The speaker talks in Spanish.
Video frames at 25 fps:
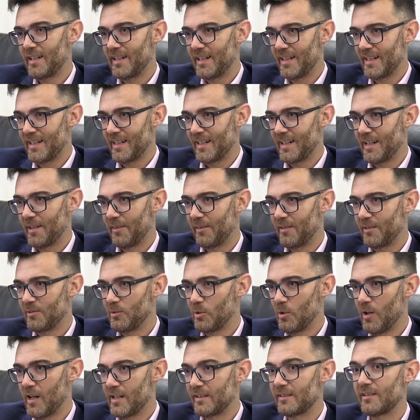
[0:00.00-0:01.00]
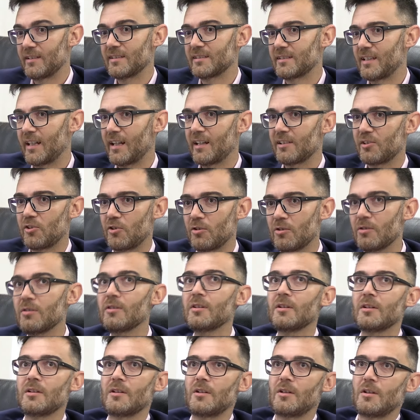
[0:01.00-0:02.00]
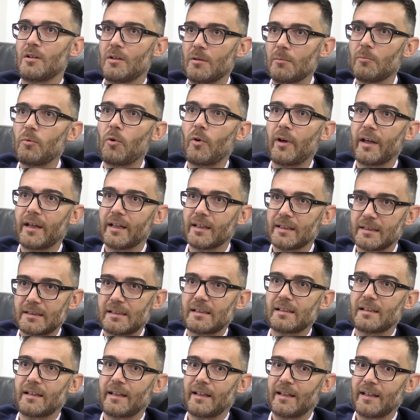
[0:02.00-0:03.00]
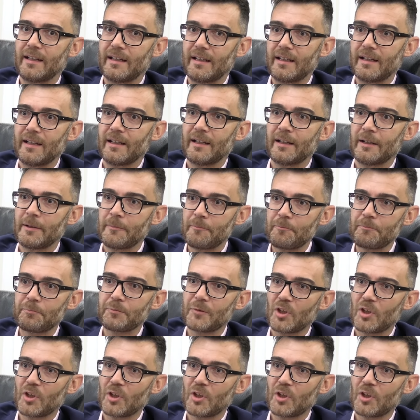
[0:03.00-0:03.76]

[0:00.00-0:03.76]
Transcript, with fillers: ir haciéndolas. en este caso pues eh,